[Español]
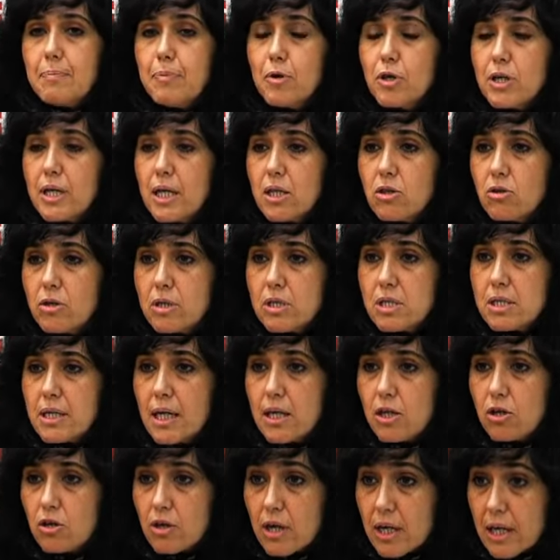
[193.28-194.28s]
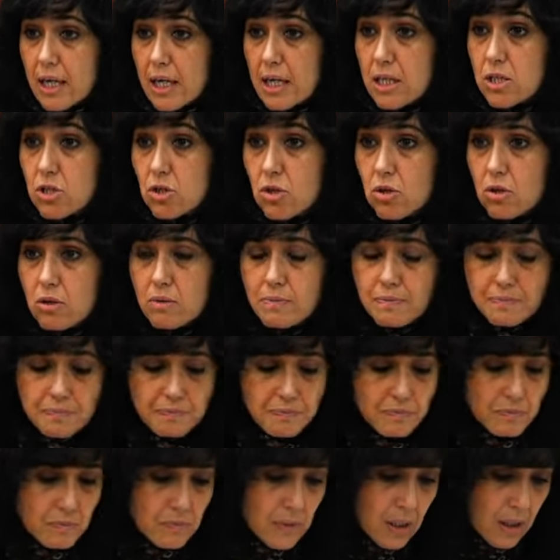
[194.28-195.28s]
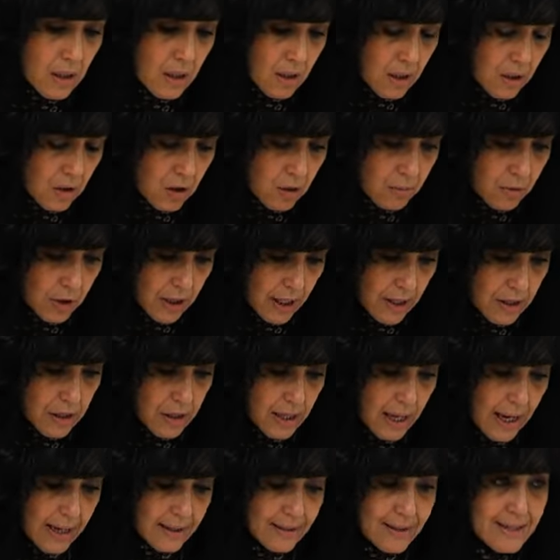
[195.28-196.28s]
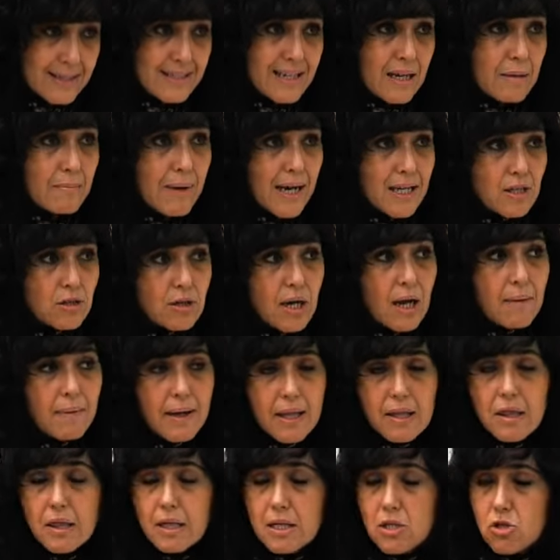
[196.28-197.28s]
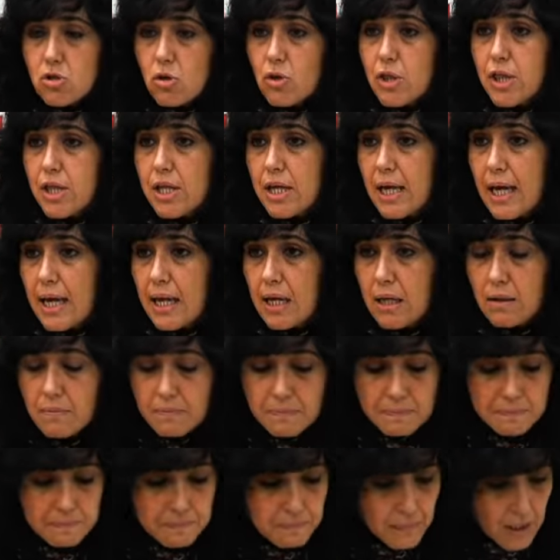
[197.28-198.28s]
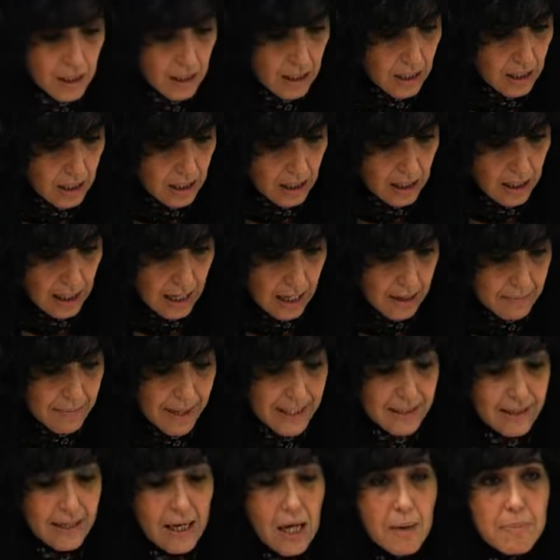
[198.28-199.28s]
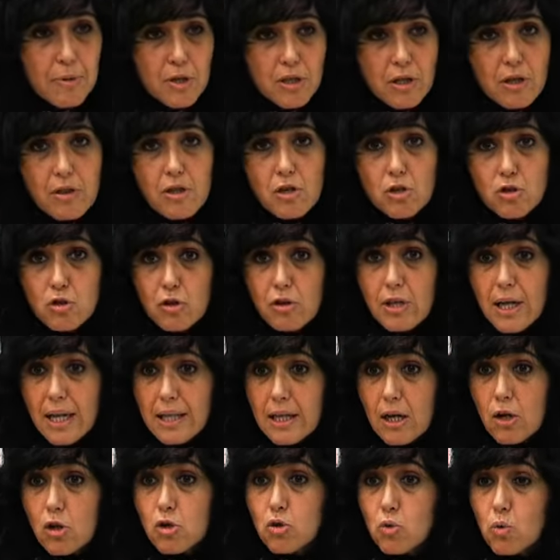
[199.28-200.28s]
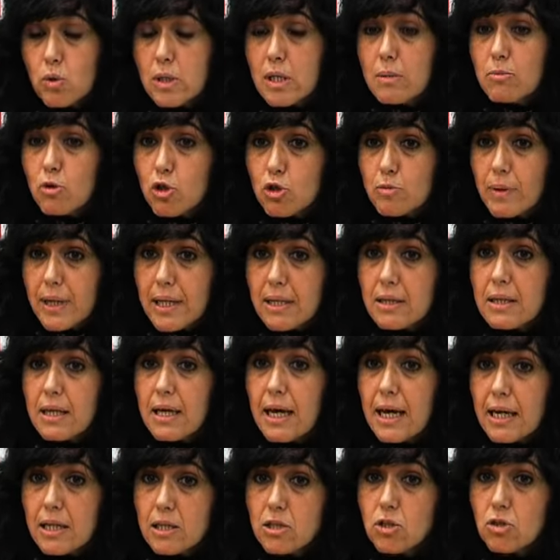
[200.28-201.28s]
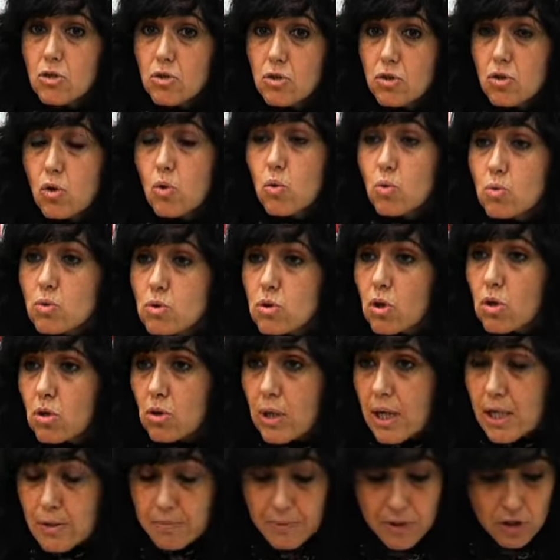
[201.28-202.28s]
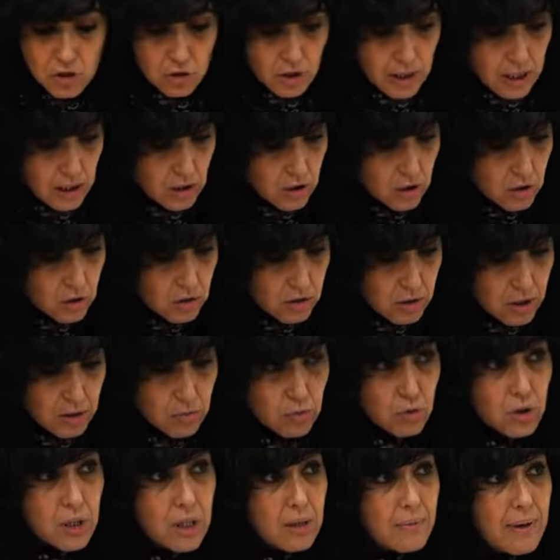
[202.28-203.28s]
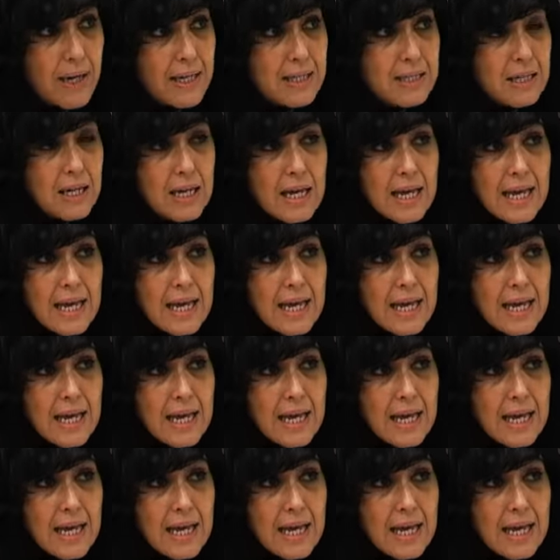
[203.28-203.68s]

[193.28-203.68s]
poniendo en serio riesgo, como decía antes, el mayor avance social en materia de protección social de los últimos 20 años, junto con las pensiones no contributivas.